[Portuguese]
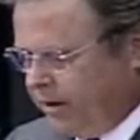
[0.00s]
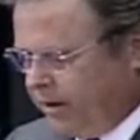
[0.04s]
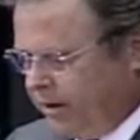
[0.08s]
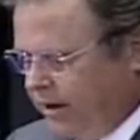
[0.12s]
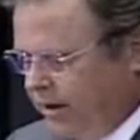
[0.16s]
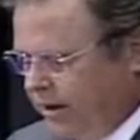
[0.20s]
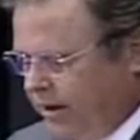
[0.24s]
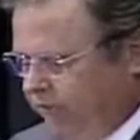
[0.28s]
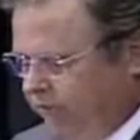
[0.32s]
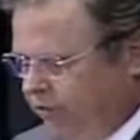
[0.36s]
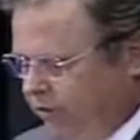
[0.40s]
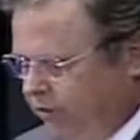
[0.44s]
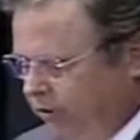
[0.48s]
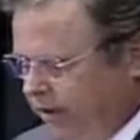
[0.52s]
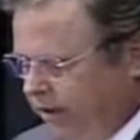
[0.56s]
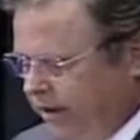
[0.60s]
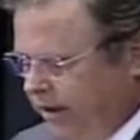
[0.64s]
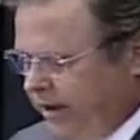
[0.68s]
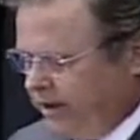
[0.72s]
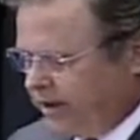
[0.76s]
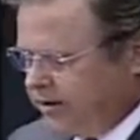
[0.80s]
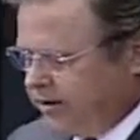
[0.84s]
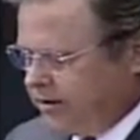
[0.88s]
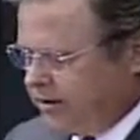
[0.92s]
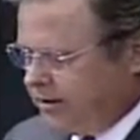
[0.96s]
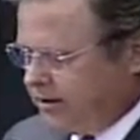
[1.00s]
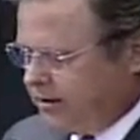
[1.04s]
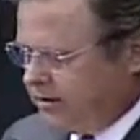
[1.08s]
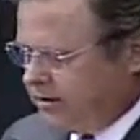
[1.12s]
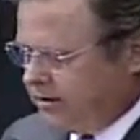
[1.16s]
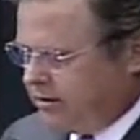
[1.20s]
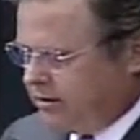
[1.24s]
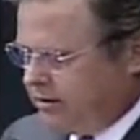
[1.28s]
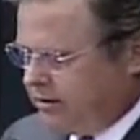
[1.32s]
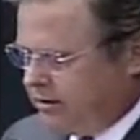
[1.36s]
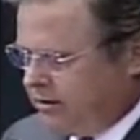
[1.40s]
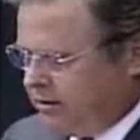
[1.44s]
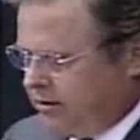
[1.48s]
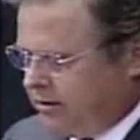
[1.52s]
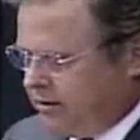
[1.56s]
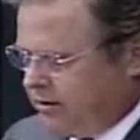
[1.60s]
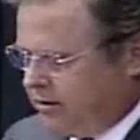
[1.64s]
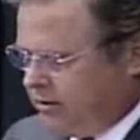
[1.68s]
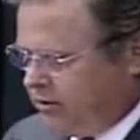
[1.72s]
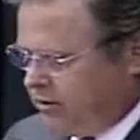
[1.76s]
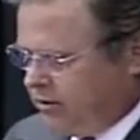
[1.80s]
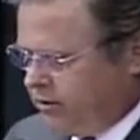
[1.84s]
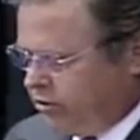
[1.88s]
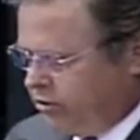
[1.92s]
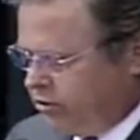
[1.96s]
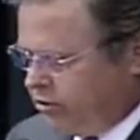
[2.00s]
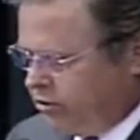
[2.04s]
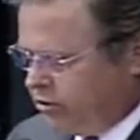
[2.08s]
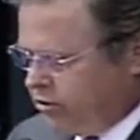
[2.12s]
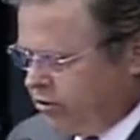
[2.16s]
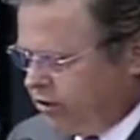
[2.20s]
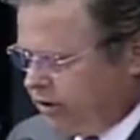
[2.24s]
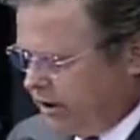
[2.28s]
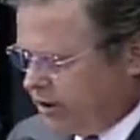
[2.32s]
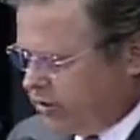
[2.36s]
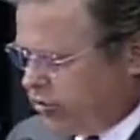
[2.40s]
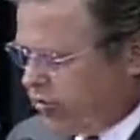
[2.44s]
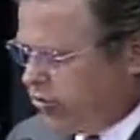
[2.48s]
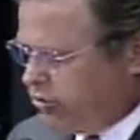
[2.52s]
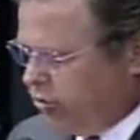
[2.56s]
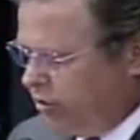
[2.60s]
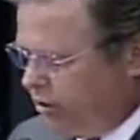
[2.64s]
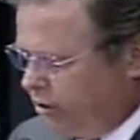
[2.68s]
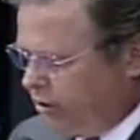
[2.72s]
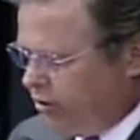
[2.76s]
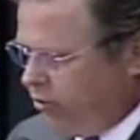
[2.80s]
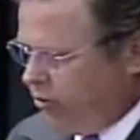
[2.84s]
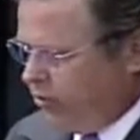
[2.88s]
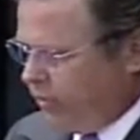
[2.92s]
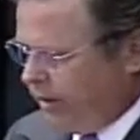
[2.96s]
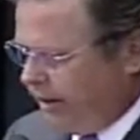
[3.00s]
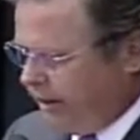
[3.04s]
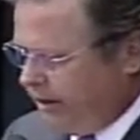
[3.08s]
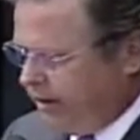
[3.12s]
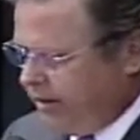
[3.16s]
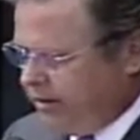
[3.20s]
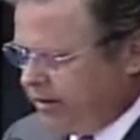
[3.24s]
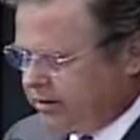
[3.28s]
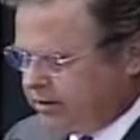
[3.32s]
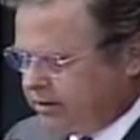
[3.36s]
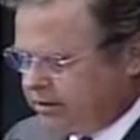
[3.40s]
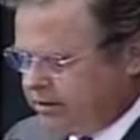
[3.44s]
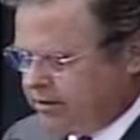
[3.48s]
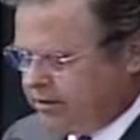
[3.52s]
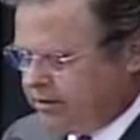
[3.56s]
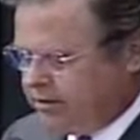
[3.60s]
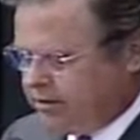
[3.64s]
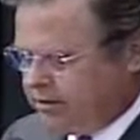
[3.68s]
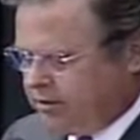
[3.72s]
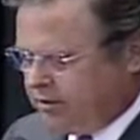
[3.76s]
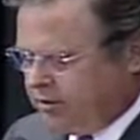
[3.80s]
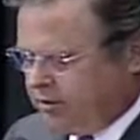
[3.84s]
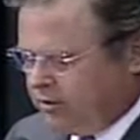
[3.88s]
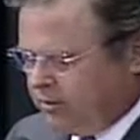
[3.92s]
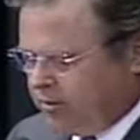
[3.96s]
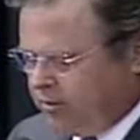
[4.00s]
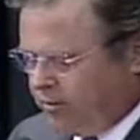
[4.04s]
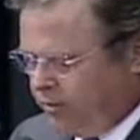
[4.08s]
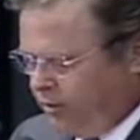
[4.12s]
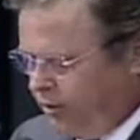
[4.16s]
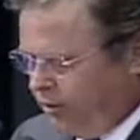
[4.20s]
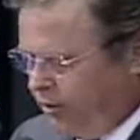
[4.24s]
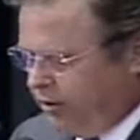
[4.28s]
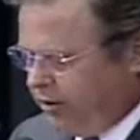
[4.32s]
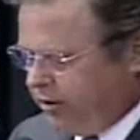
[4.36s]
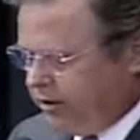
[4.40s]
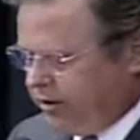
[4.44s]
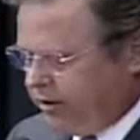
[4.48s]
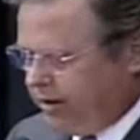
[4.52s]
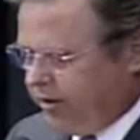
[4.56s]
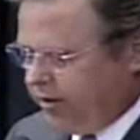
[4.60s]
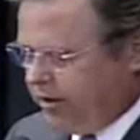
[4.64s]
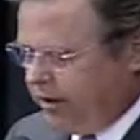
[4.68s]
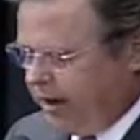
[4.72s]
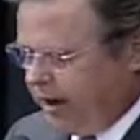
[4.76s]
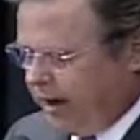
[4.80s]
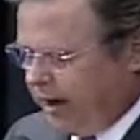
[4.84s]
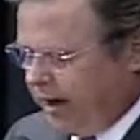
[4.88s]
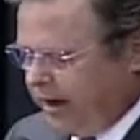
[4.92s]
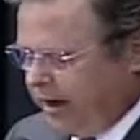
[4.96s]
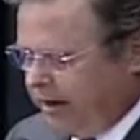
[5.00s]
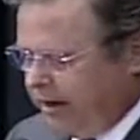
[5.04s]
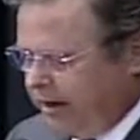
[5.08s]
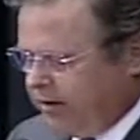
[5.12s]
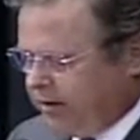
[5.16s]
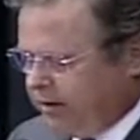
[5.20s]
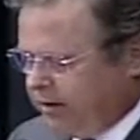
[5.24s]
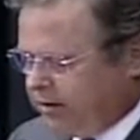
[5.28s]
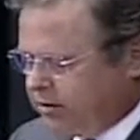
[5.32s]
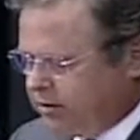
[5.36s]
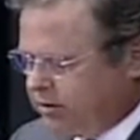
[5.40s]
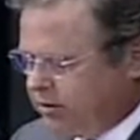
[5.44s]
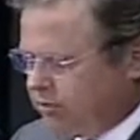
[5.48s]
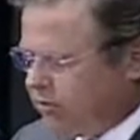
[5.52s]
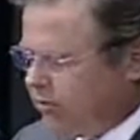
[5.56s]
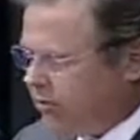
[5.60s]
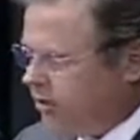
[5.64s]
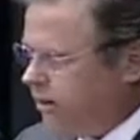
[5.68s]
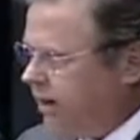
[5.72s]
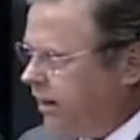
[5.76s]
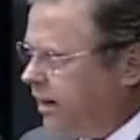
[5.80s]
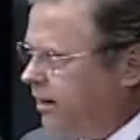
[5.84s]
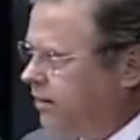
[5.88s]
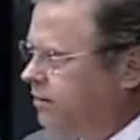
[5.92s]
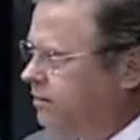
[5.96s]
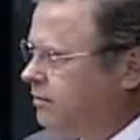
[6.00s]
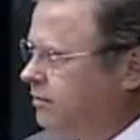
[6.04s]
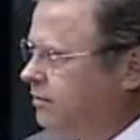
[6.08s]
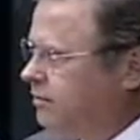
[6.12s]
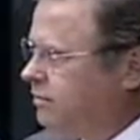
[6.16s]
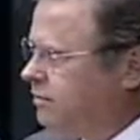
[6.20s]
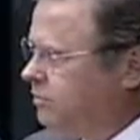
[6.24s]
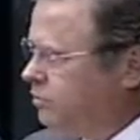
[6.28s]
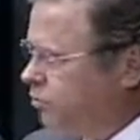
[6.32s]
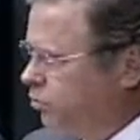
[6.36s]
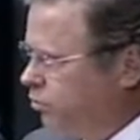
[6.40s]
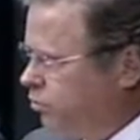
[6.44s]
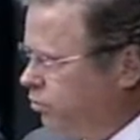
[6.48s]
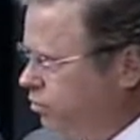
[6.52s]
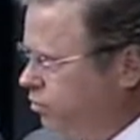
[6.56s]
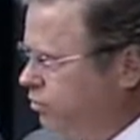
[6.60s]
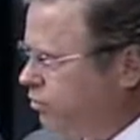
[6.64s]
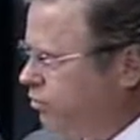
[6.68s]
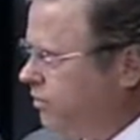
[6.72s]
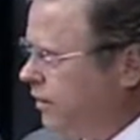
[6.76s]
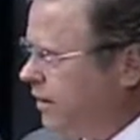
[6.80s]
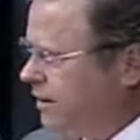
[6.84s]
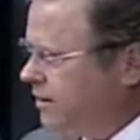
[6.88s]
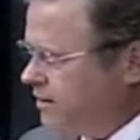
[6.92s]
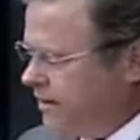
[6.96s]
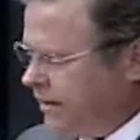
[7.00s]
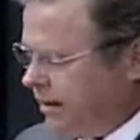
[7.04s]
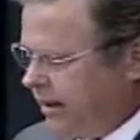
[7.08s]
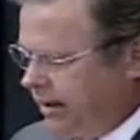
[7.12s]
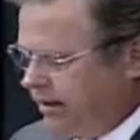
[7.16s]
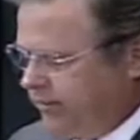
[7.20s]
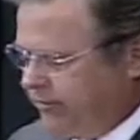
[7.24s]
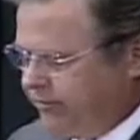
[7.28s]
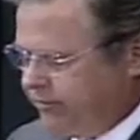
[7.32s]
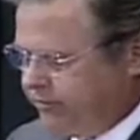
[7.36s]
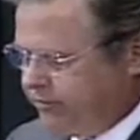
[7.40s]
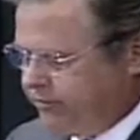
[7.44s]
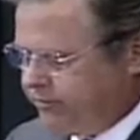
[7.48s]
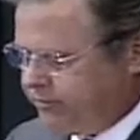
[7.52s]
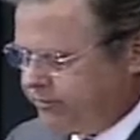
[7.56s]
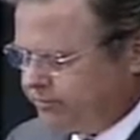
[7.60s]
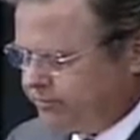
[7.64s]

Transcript: A violência que hoje assola o país pode ainda se tornar muito mais grave.